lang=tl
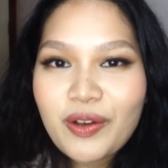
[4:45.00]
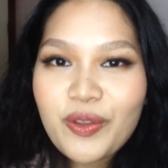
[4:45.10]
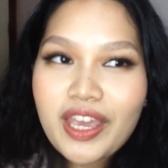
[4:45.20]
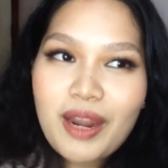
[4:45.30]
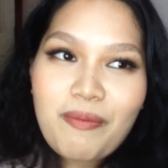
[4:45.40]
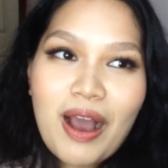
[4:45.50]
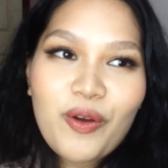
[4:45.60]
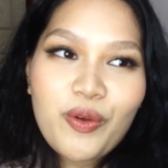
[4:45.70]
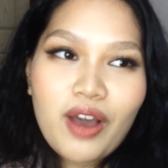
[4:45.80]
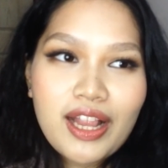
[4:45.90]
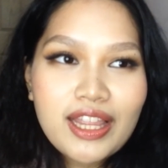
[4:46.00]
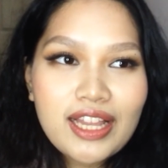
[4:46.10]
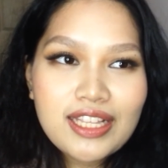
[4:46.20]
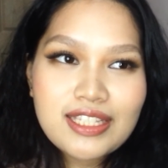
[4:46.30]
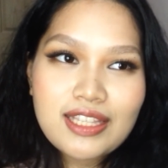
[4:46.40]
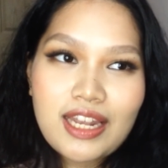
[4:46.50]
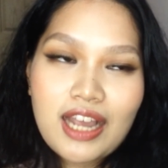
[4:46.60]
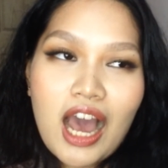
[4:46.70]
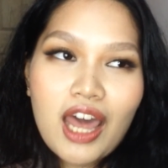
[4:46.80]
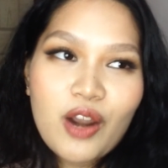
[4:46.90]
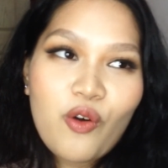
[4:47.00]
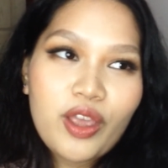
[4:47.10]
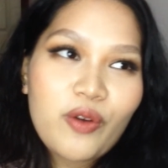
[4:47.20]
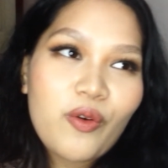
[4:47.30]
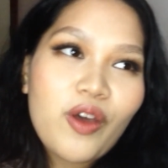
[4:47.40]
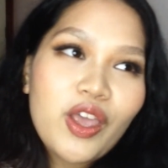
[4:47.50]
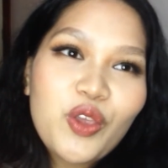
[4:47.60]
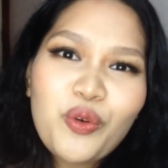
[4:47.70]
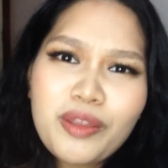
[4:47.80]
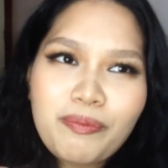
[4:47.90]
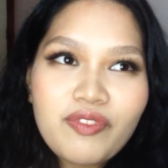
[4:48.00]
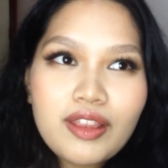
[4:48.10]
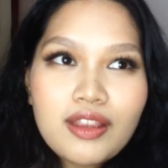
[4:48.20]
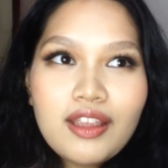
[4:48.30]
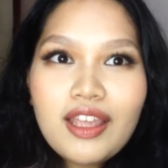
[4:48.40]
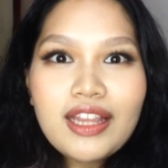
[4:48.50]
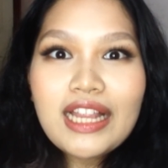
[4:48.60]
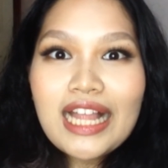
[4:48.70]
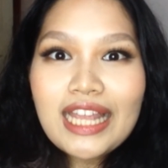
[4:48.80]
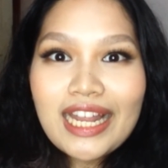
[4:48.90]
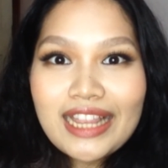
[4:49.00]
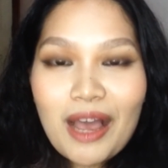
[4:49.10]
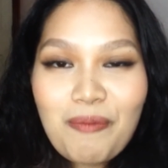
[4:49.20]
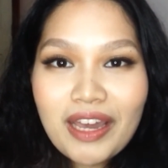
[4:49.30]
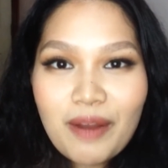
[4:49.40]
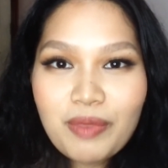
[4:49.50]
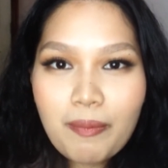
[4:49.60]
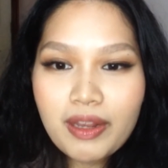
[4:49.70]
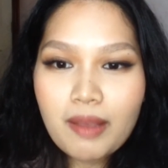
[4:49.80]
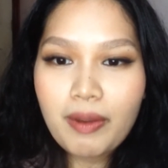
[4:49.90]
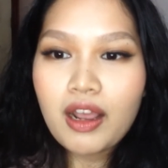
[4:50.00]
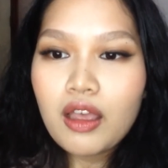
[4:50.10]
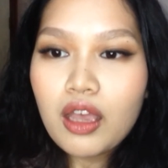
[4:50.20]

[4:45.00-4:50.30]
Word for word: kunyari, bago yung kanta, tas ikakaraoke ko, yung natataranta ka pag rap na part na parang